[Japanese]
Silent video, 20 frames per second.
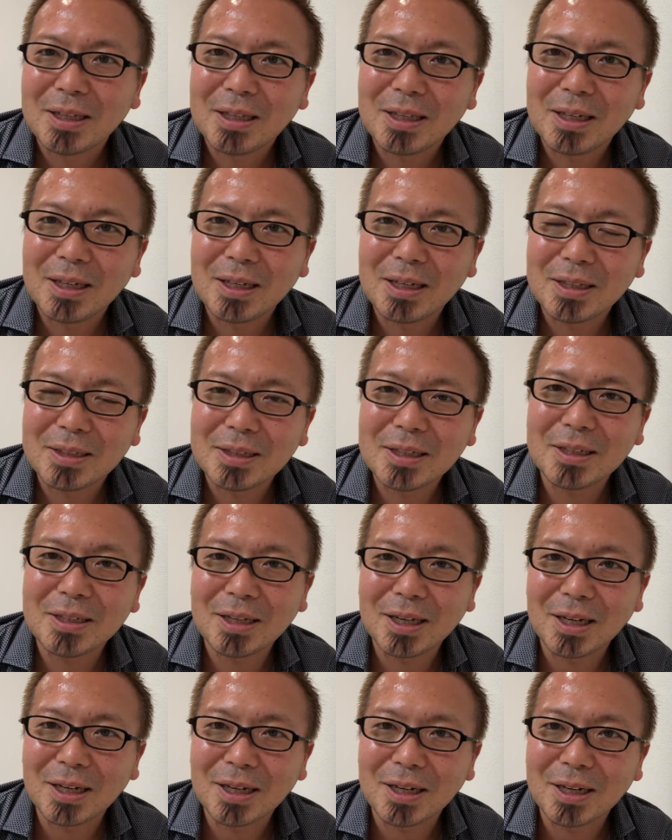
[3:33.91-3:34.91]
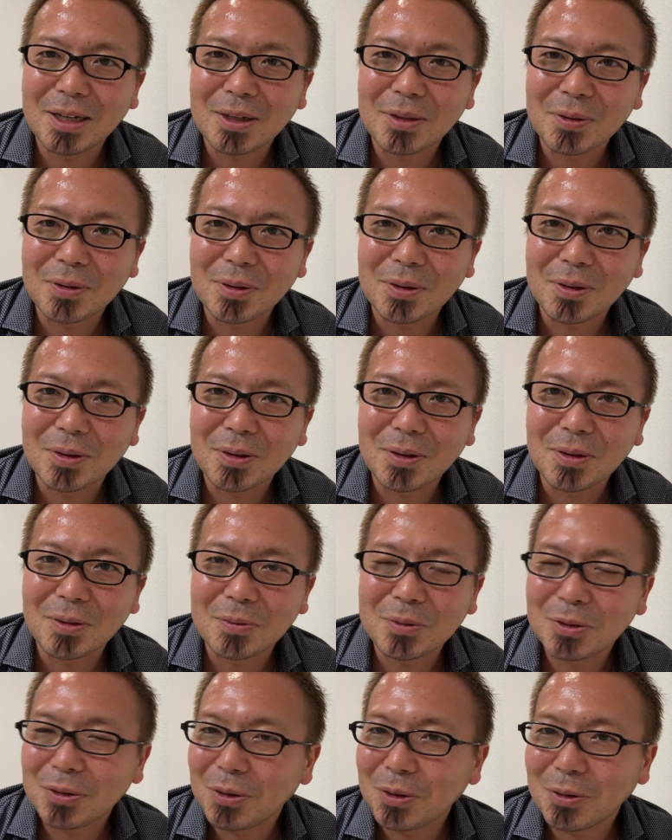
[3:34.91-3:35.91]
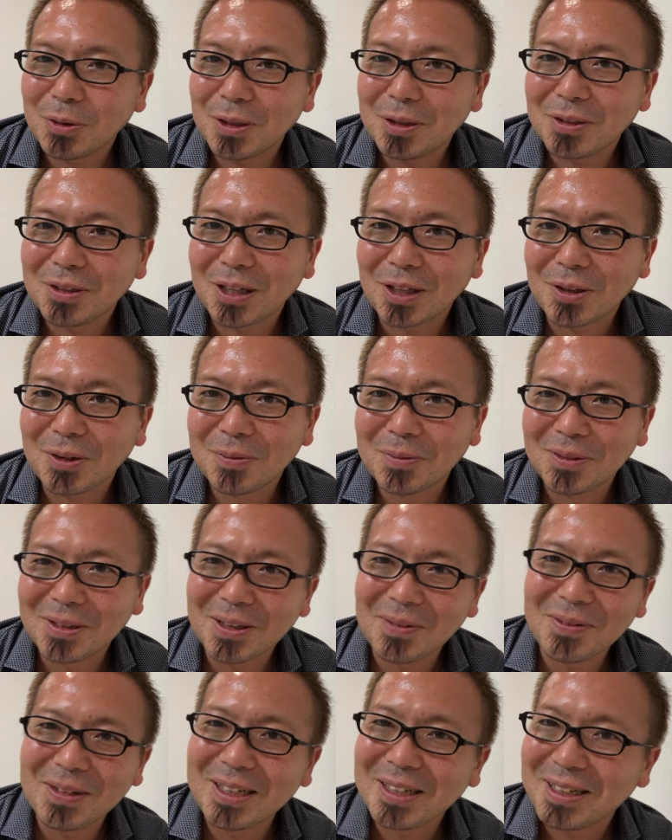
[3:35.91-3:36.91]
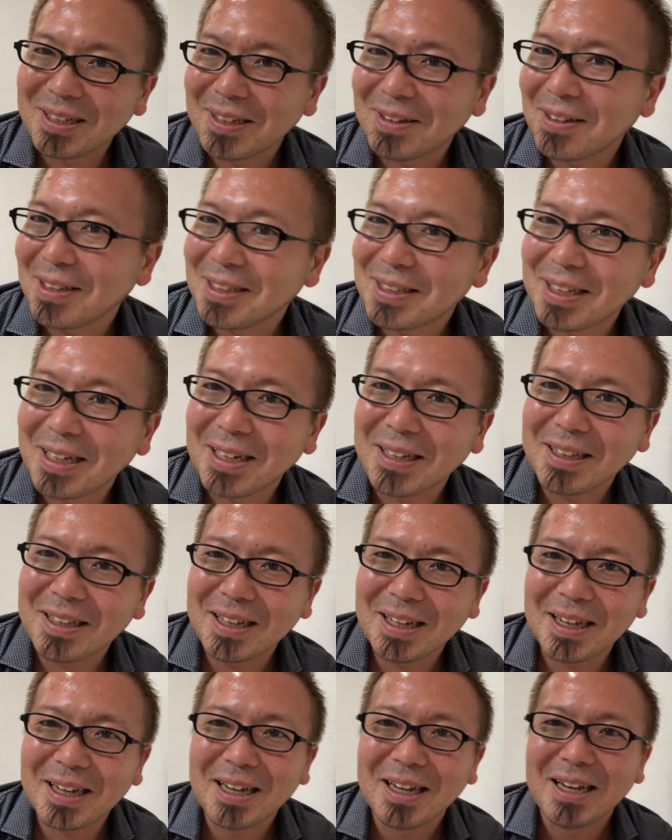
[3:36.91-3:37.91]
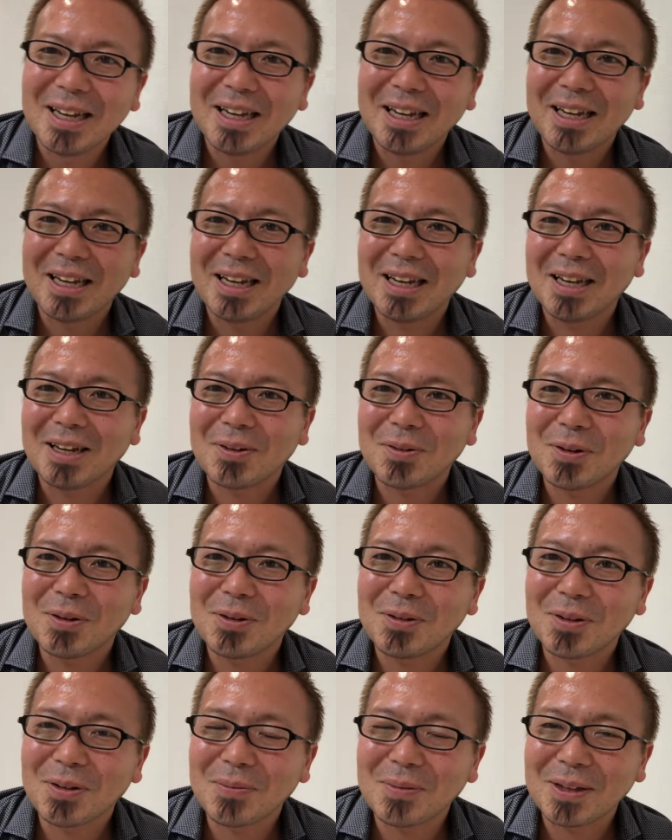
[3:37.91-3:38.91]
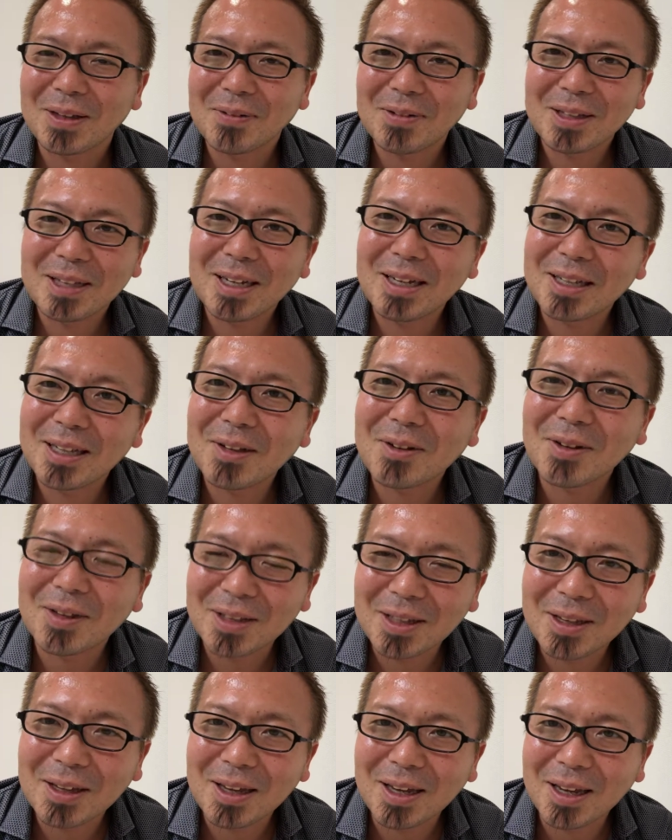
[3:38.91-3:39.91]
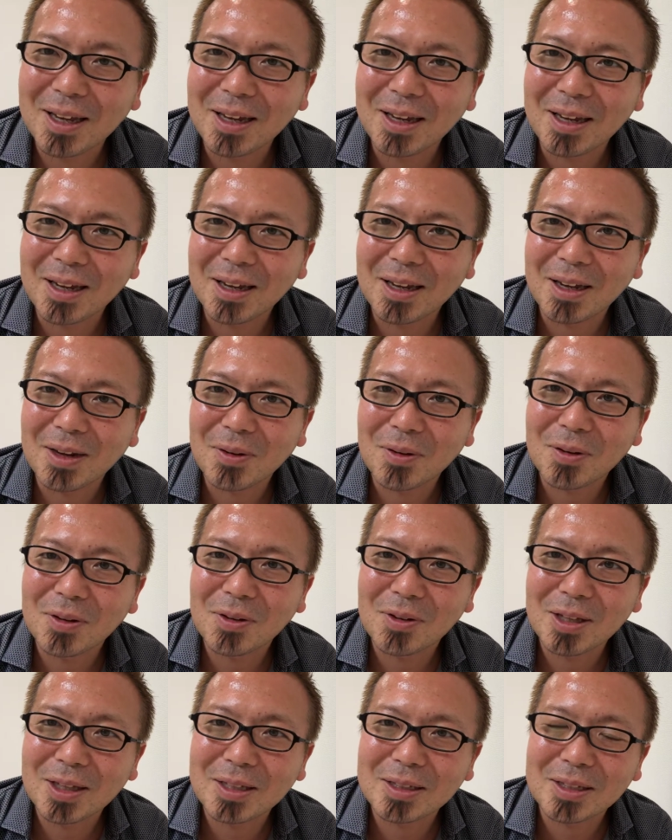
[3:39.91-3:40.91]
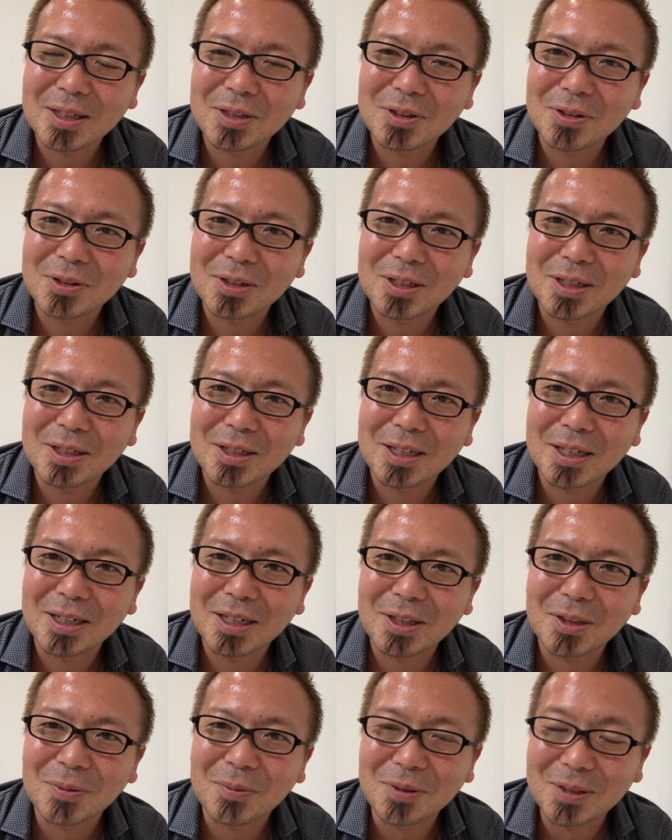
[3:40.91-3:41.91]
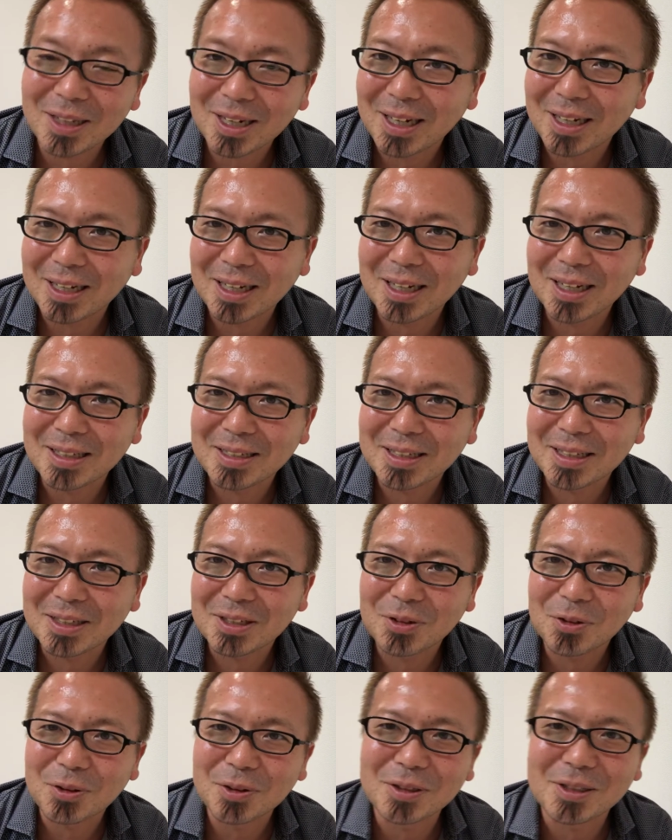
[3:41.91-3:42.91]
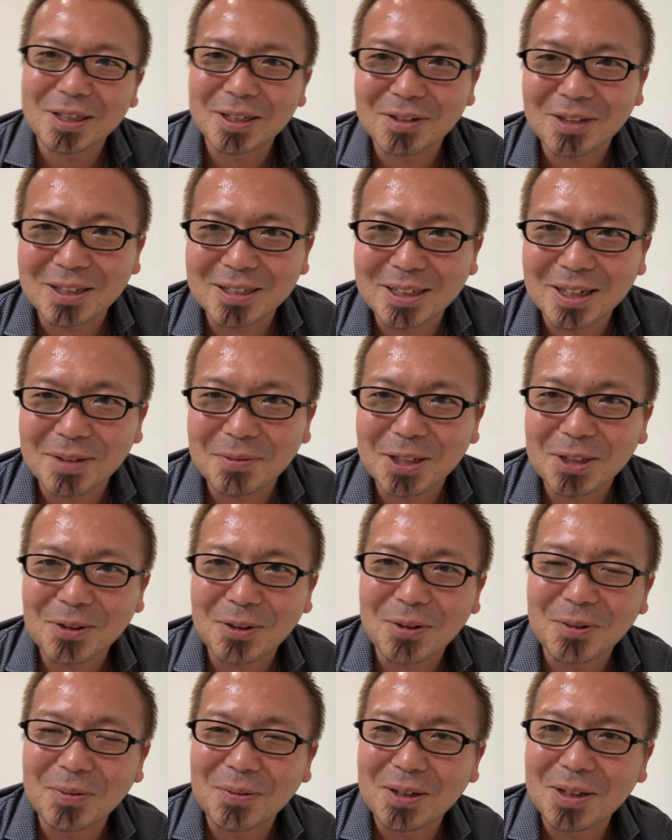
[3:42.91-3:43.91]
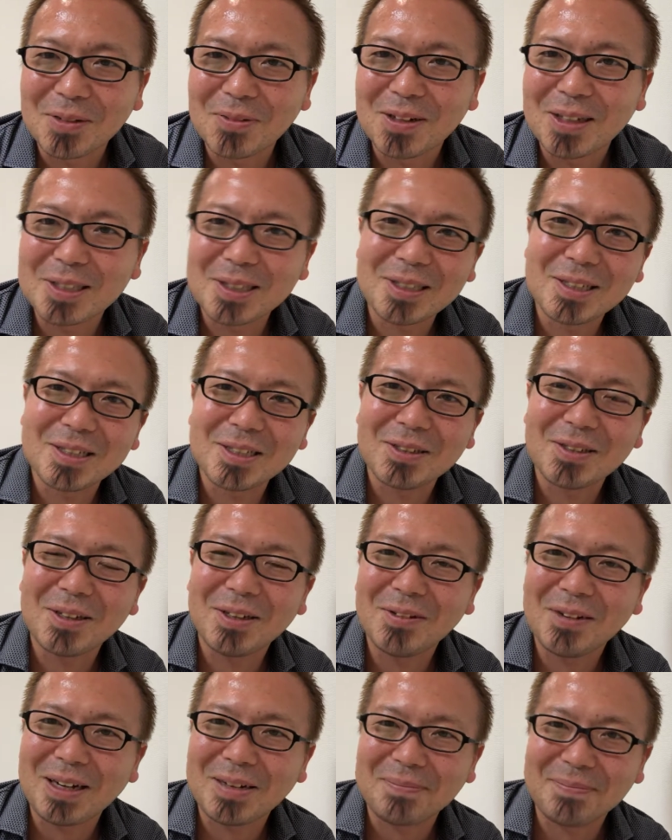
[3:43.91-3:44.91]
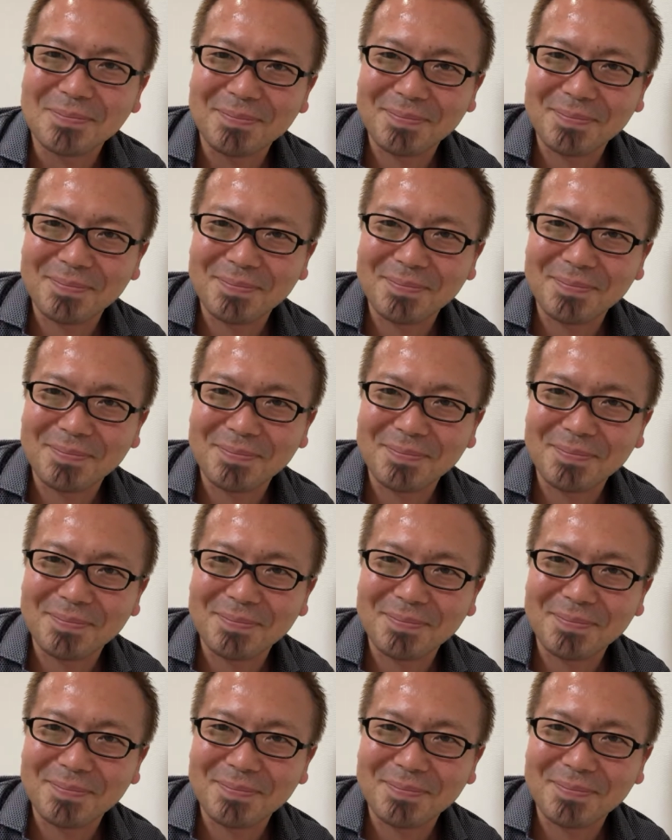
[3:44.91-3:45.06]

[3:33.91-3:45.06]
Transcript: で是非ね、あの面白いトレーニングだと思うんで見に来てください。で、えー、こういうので学びたいなとかね、えー、こういうので成長していきたいなと思ったら、えー、ジョインしてくださればと思います。それでは